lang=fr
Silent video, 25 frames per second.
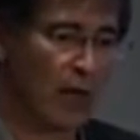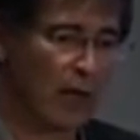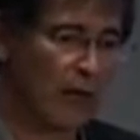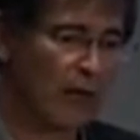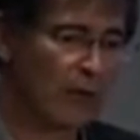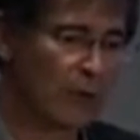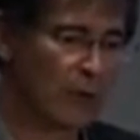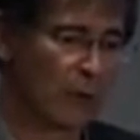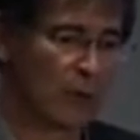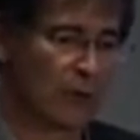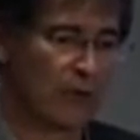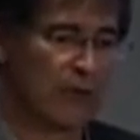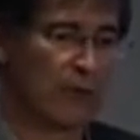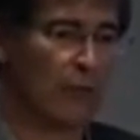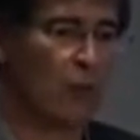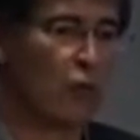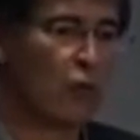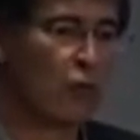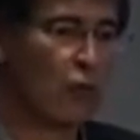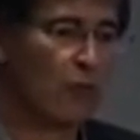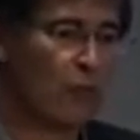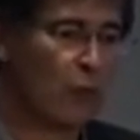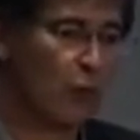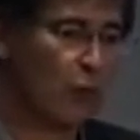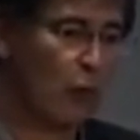à un rythme qui est
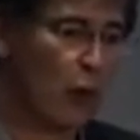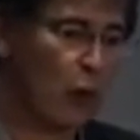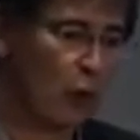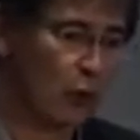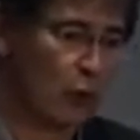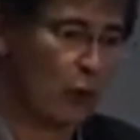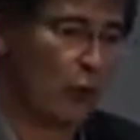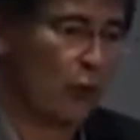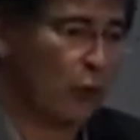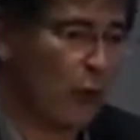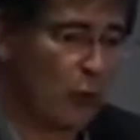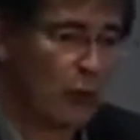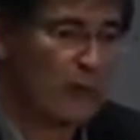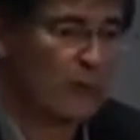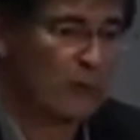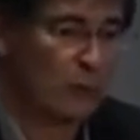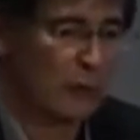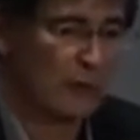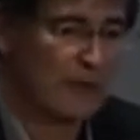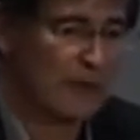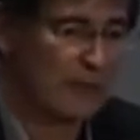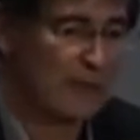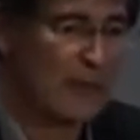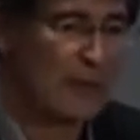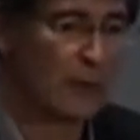beaucoup plus lent que le
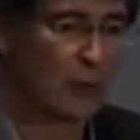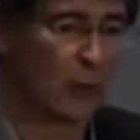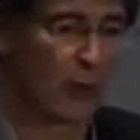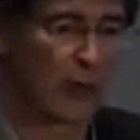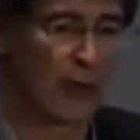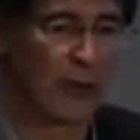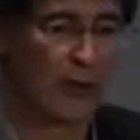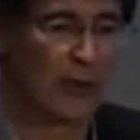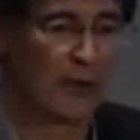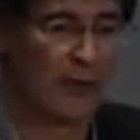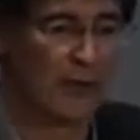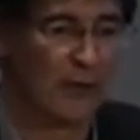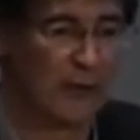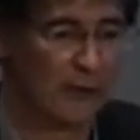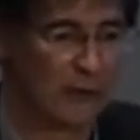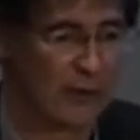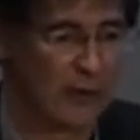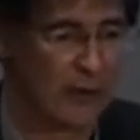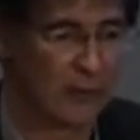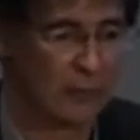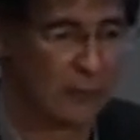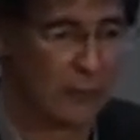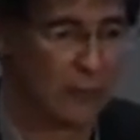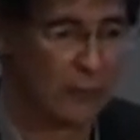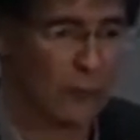rythme typique auquel les
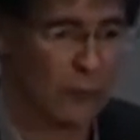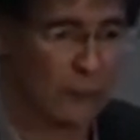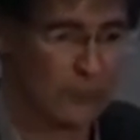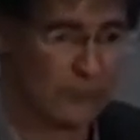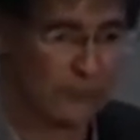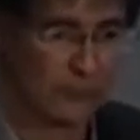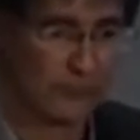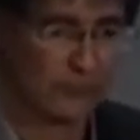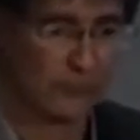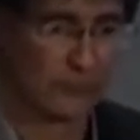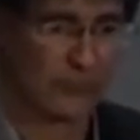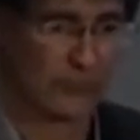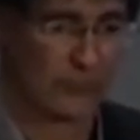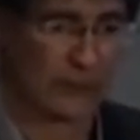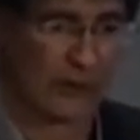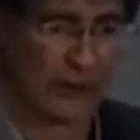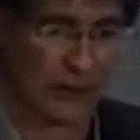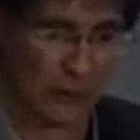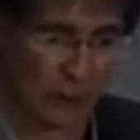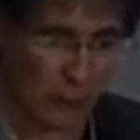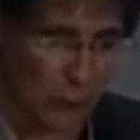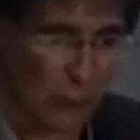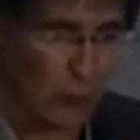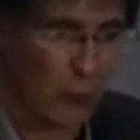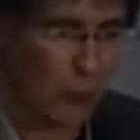DSL évoluent,
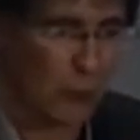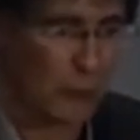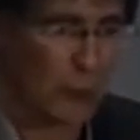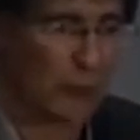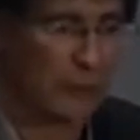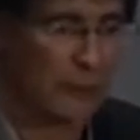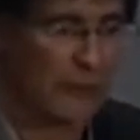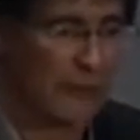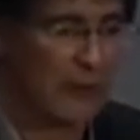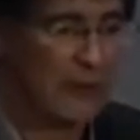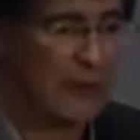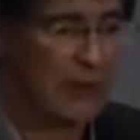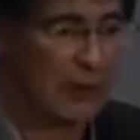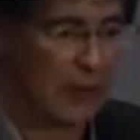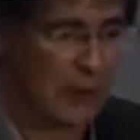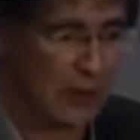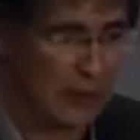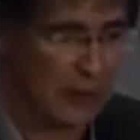qui sont beaucoup plus petits